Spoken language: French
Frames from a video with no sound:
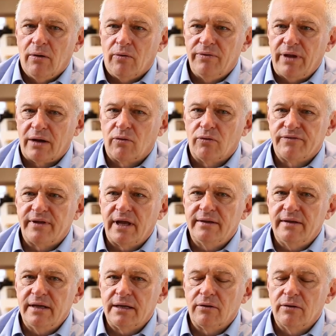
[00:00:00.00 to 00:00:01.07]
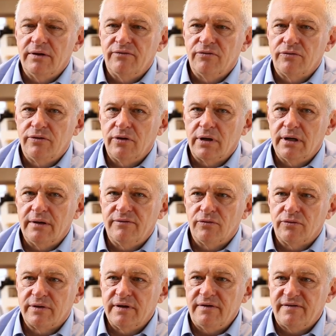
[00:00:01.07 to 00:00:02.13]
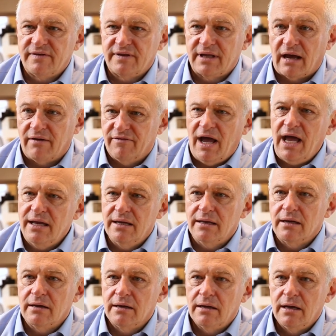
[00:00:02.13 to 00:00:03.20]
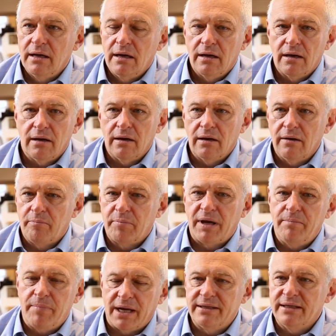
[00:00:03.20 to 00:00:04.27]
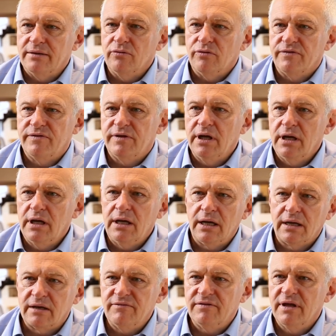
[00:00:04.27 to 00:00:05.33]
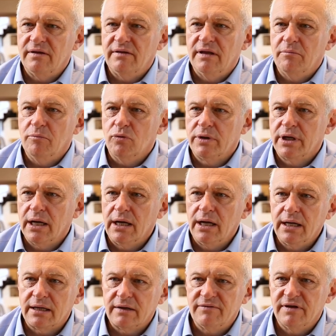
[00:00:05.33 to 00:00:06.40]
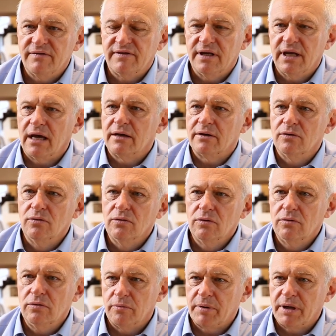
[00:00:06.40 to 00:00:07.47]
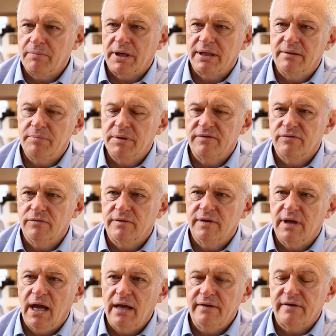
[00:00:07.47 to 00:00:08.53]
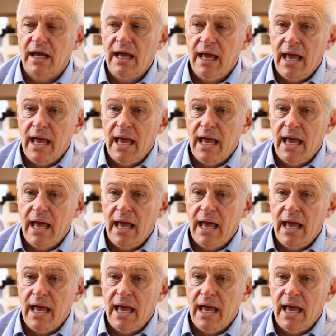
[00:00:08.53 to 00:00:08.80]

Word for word: on a constaté que les auteurs et les autrices travaillent, euh, préparent des dossiers, écrivent des, bouquins, écrivent des scénarios, euh, préparent des pièces de théâtre.